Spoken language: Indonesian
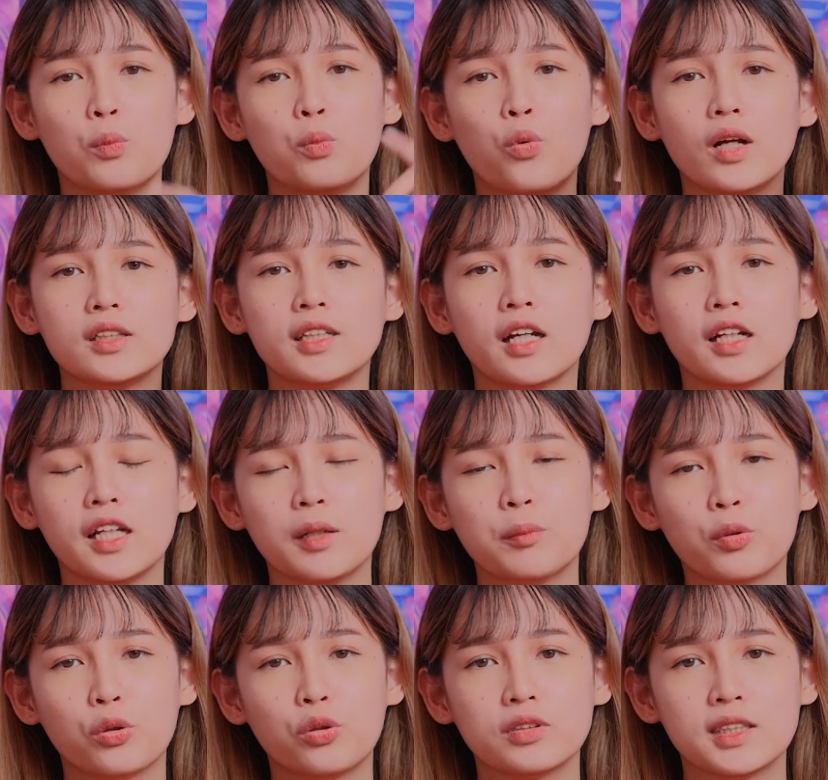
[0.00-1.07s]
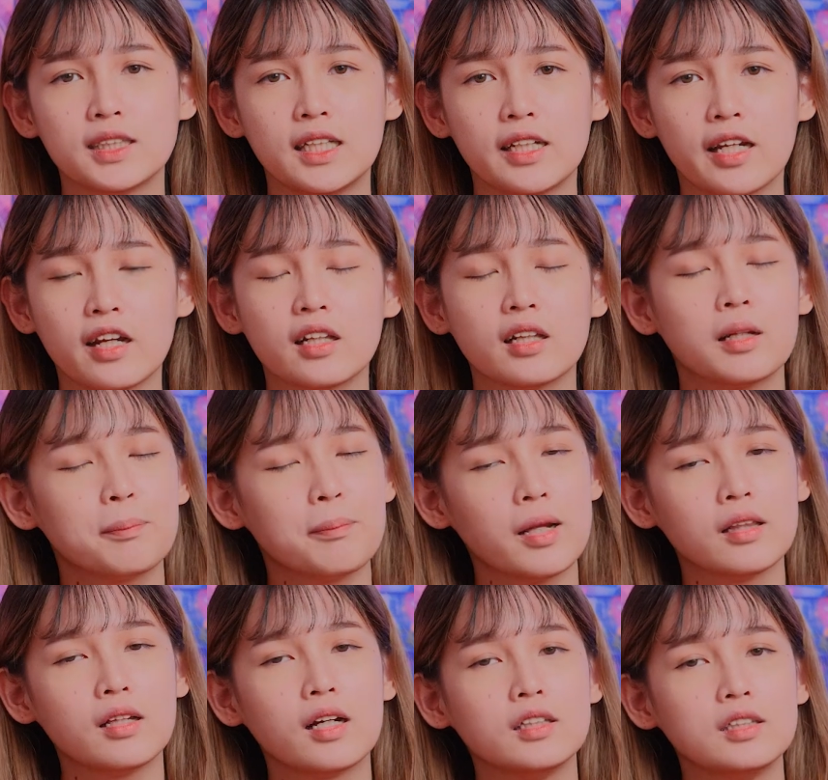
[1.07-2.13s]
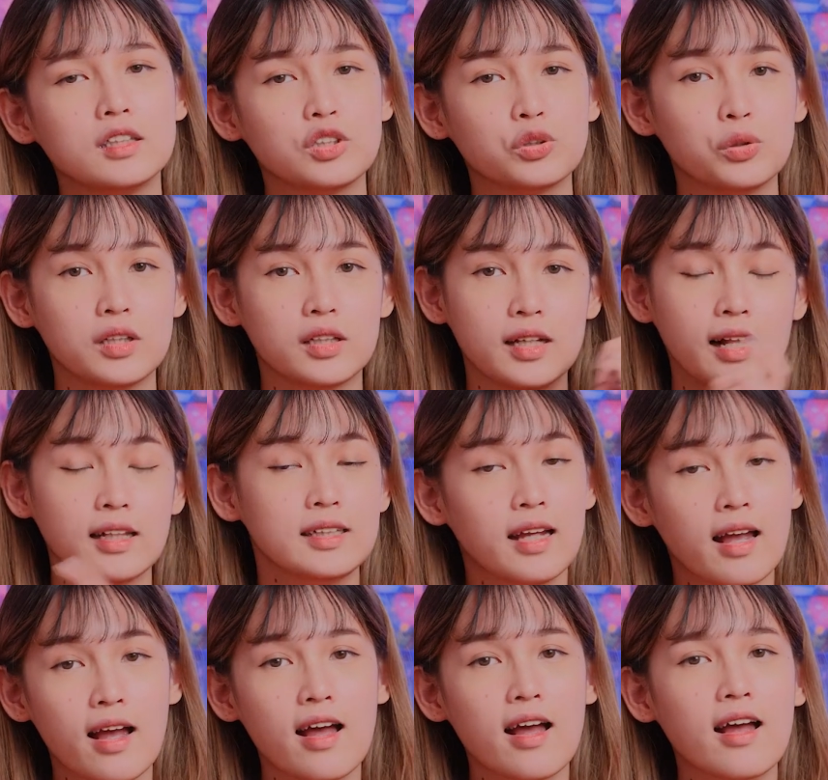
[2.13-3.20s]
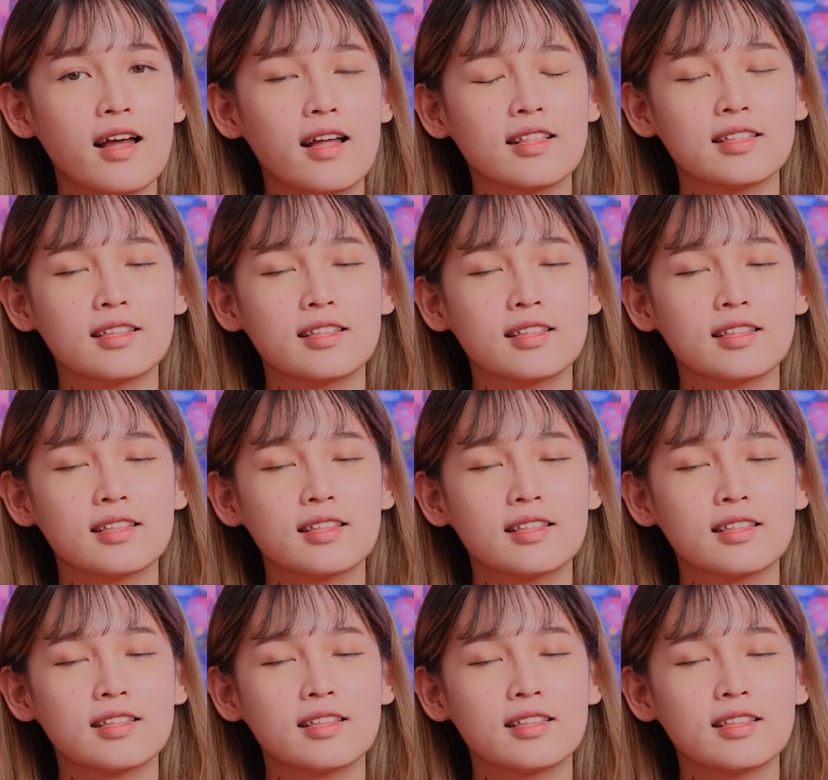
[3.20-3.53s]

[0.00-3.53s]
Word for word: buat cariin produk skincare yang tepat dengan jenis kulit kalian.